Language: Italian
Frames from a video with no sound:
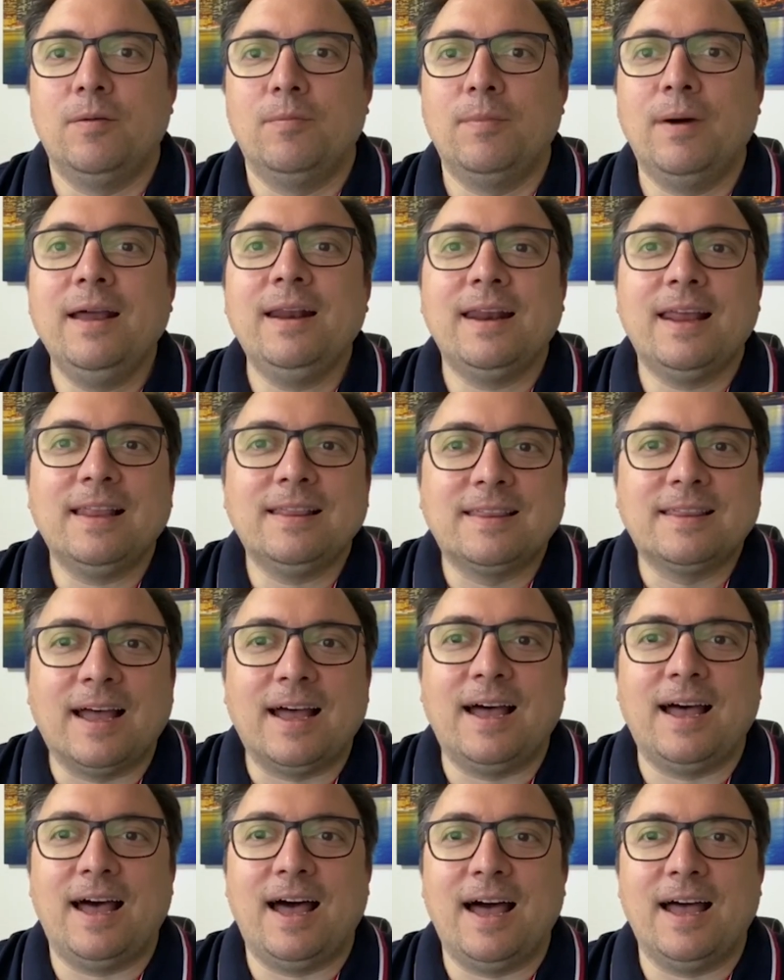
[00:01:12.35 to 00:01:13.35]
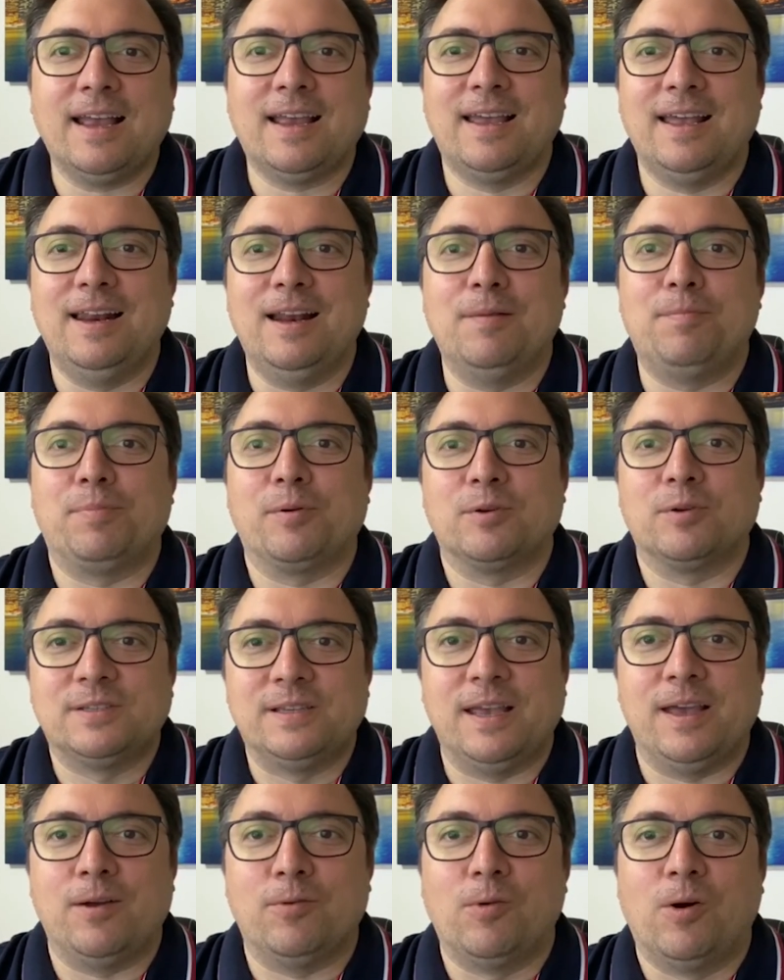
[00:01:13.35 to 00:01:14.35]
Ma in realtà anche nel
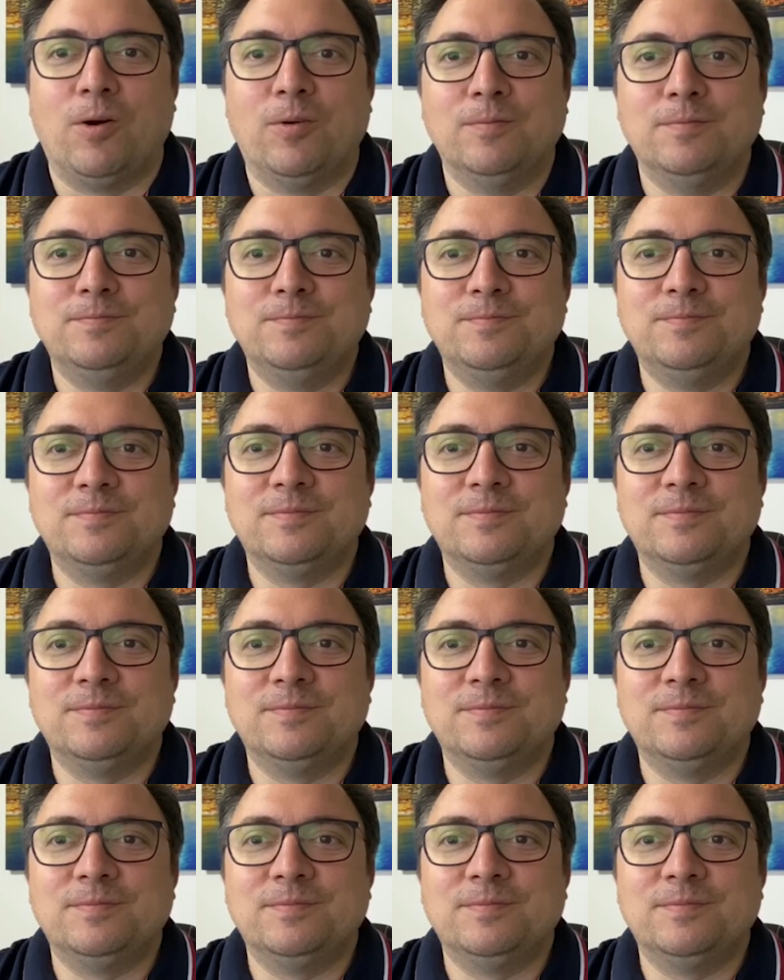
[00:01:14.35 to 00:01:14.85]
prosieguo,